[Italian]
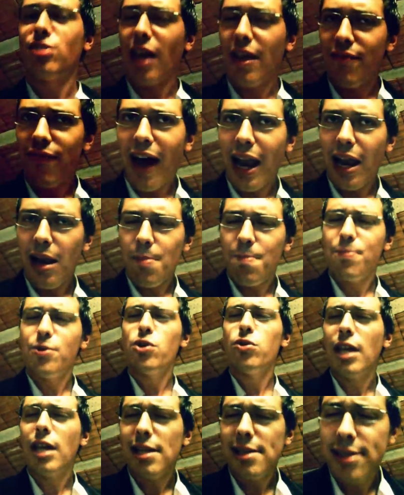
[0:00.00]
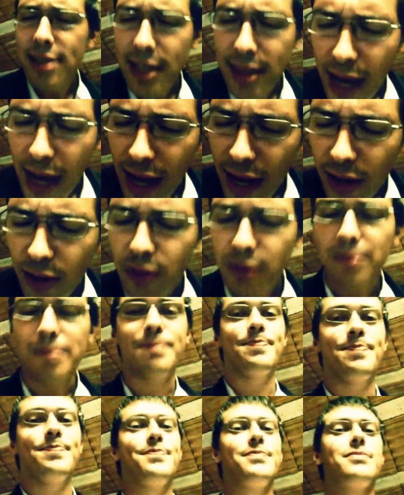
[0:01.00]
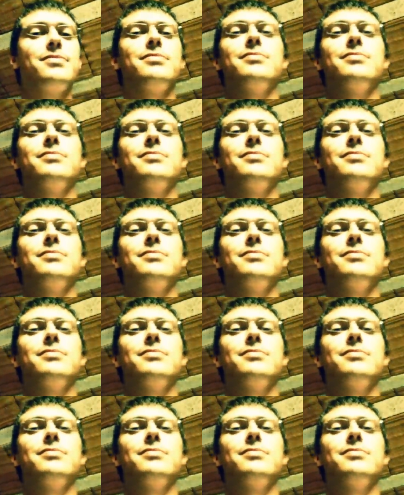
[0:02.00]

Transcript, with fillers: e assai val più del denaro.